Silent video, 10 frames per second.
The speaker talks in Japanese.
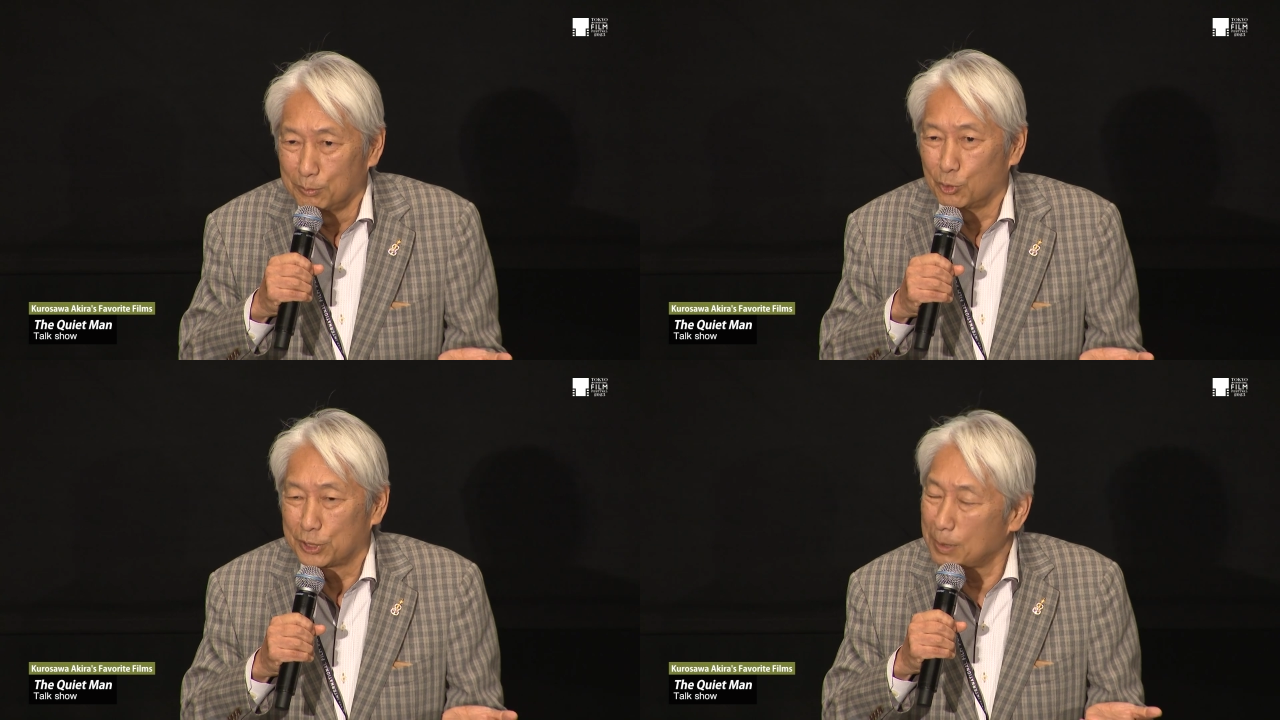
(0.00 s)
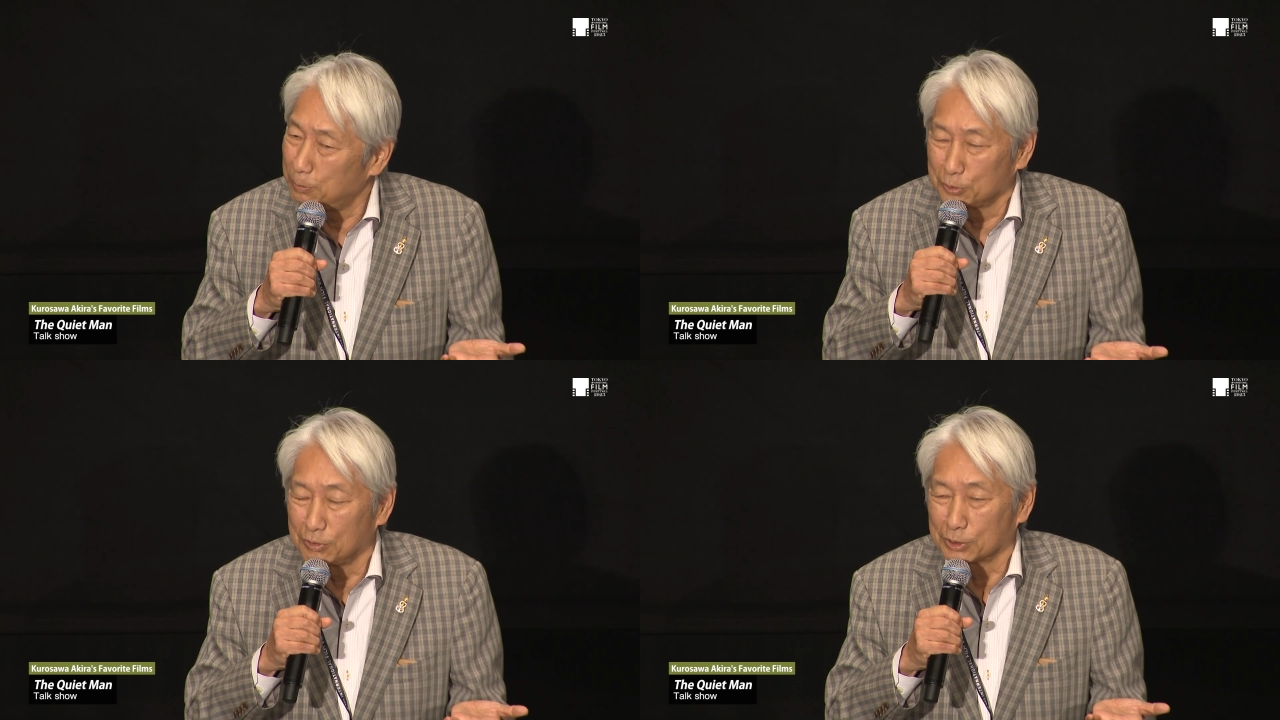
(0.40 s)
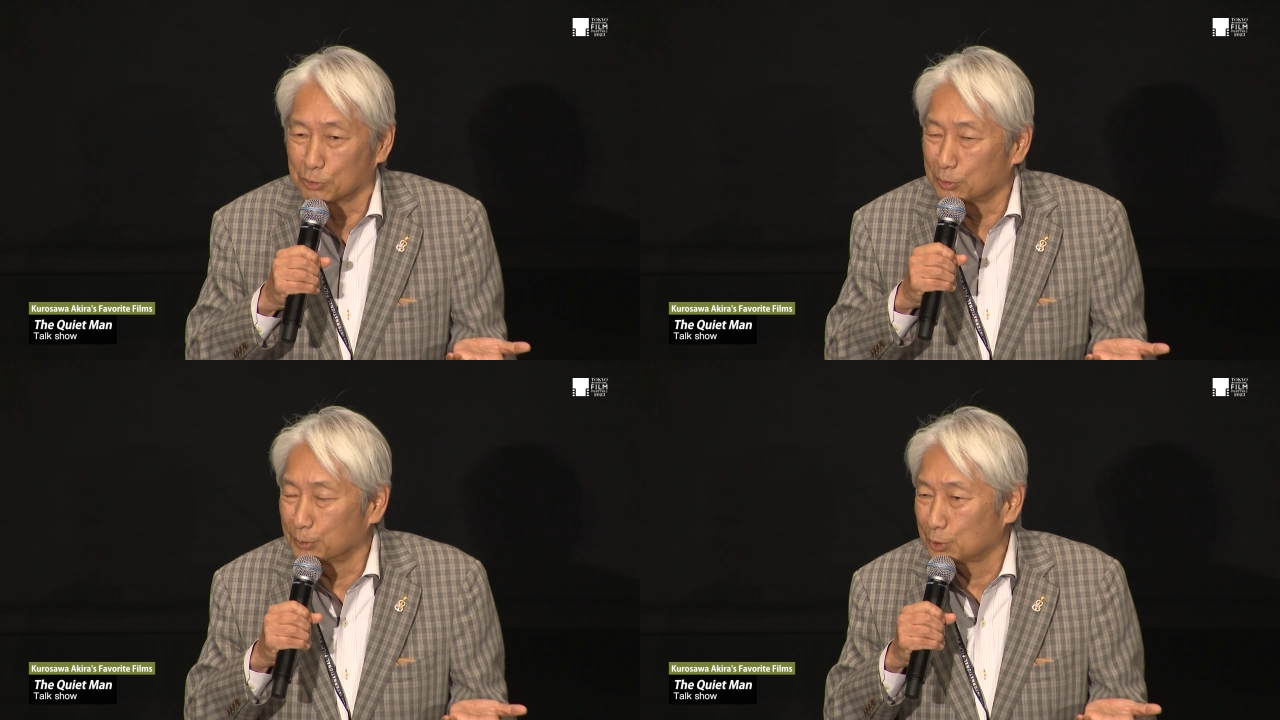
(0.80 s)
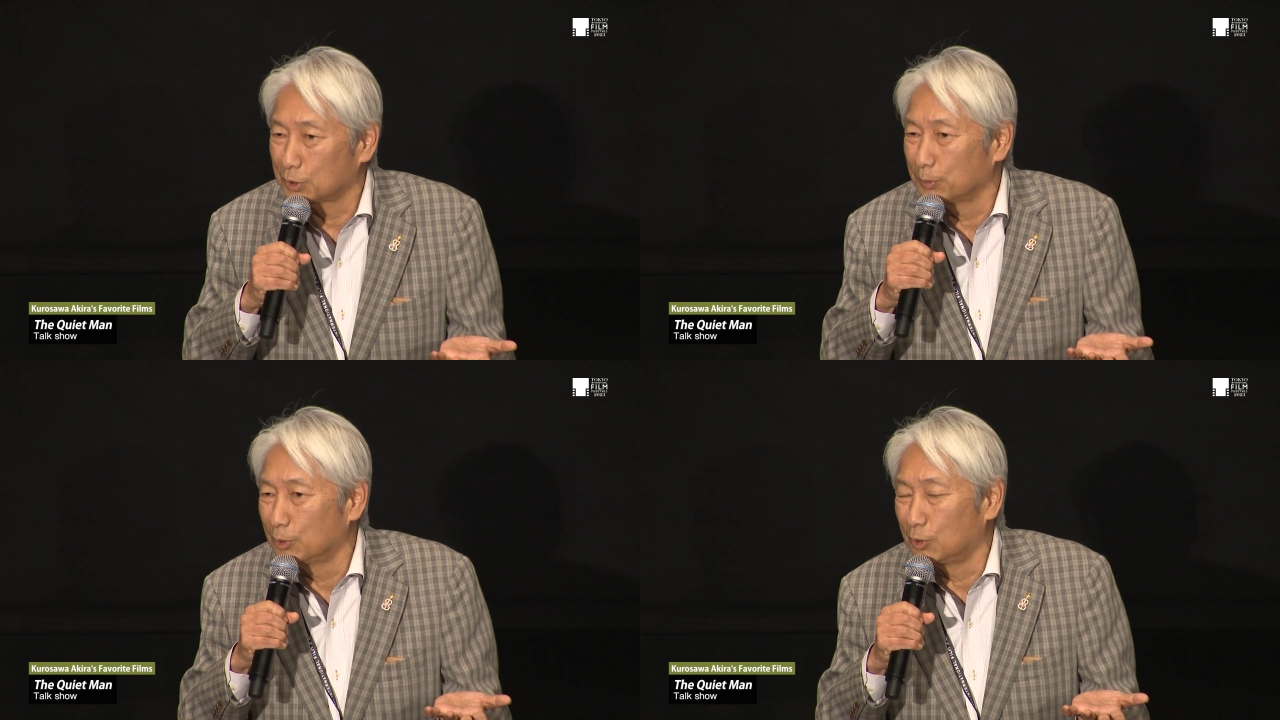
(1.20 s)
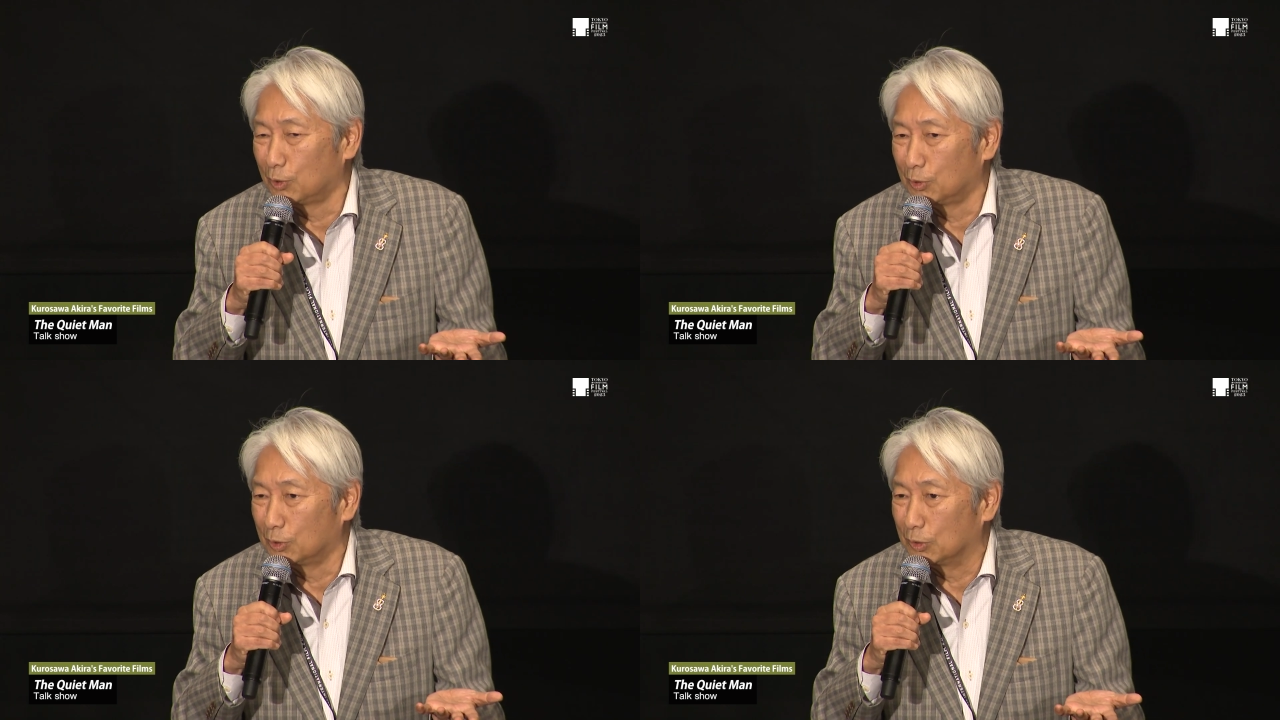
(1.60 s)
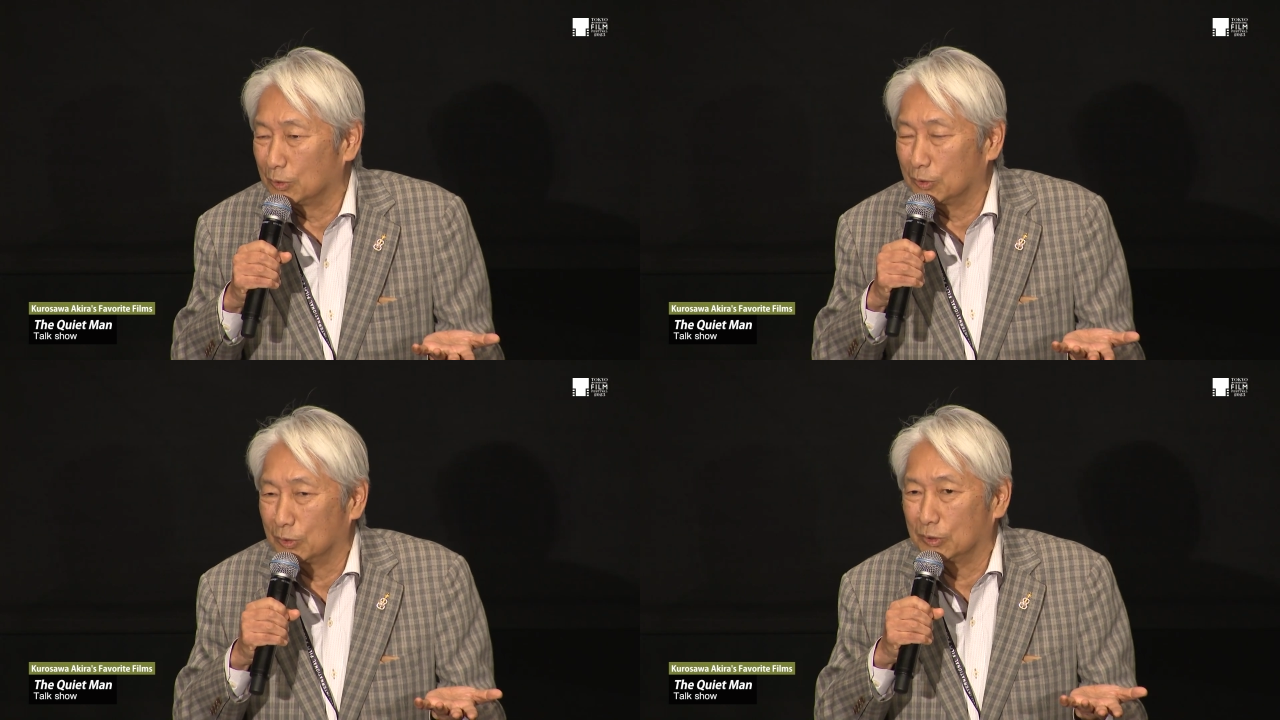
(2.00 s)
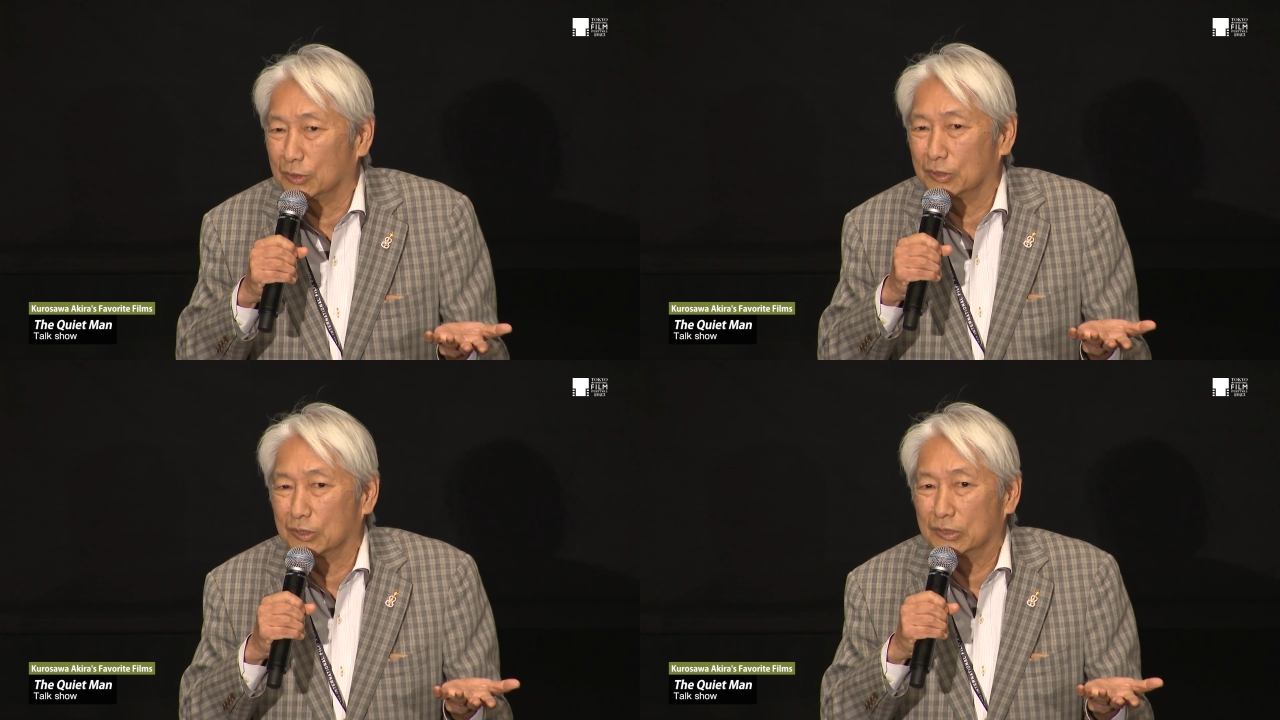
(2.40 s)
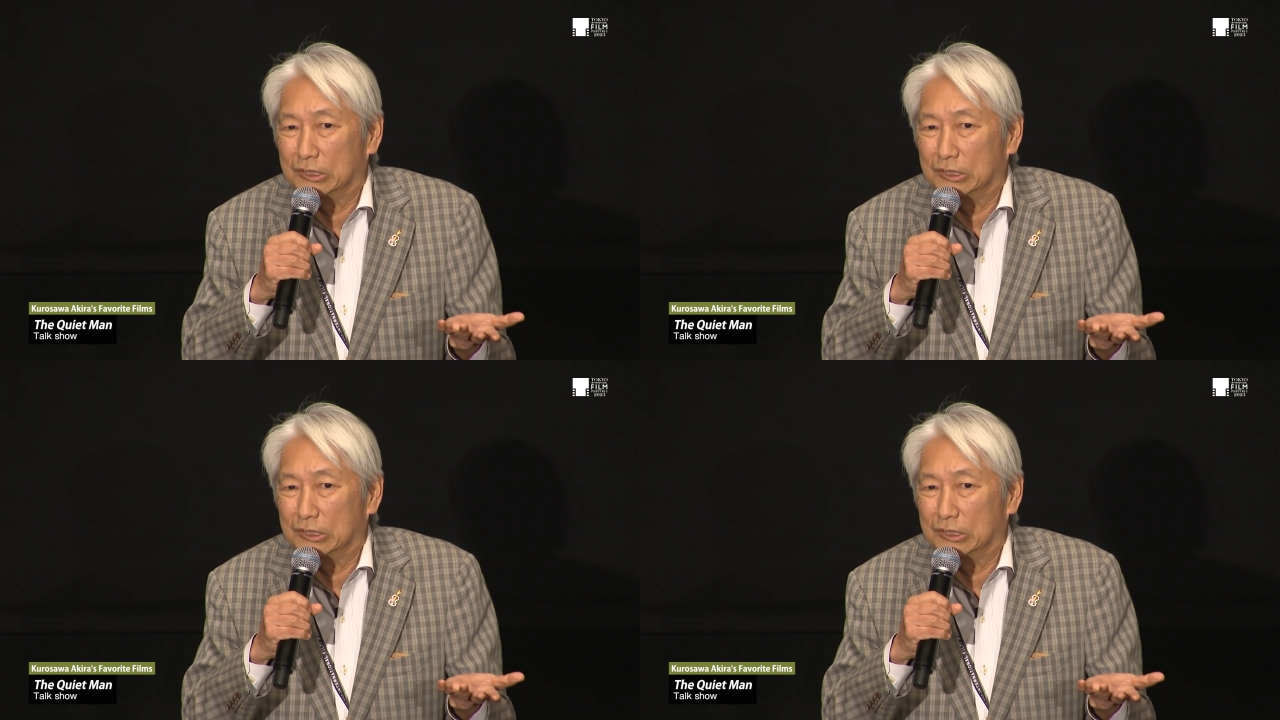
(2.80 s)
もう100本ではとても